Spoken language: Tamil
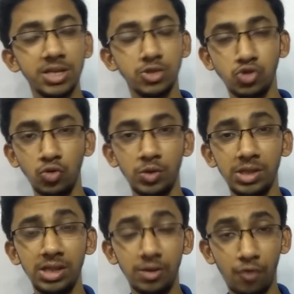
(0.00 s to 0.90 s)
தேதி ஜூன்
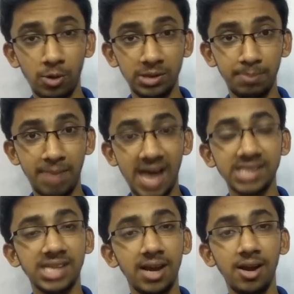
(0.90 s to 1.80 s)
வந்து இந்த ஃபோன் வந்து
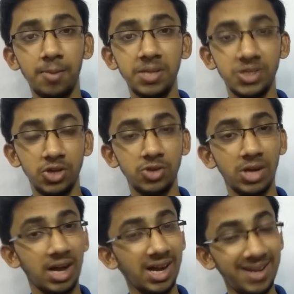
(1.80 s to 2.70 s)
பிளாஸ்ட் ஆயிருக்கு அப்படின்னு சொல்லி
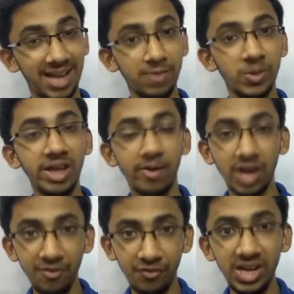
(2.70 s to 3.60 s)
சொல்லியிருக்காங்க அது வந்து
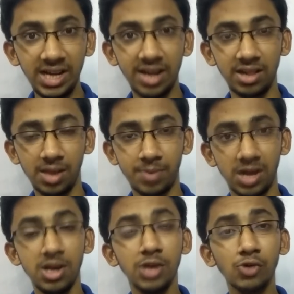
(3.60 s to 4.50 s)
அவங்க வீட்டில் இருந்தப்ப
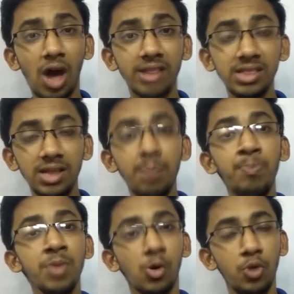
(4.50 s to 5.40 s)
ஸோ அந்த
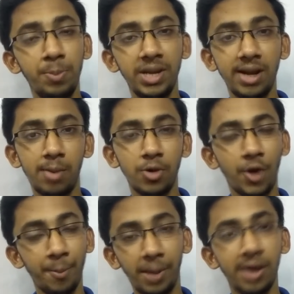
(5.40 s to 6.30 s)
குறிப்பிட்ட
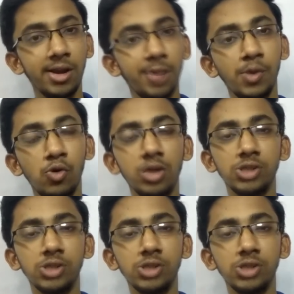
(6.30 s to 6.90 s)
நபரோட பெயரையும் கூட